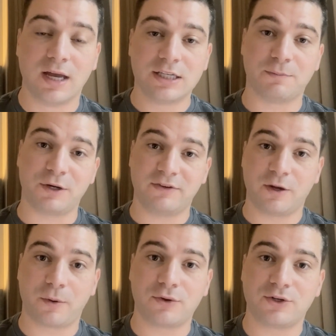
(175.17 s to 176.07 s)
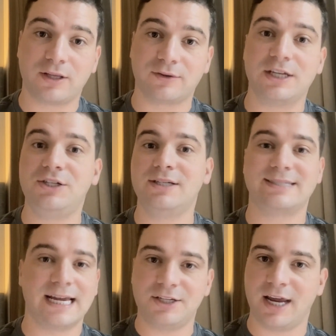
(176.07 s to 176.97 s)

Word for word: Você pode vender um produto digital desde R$ 7,00,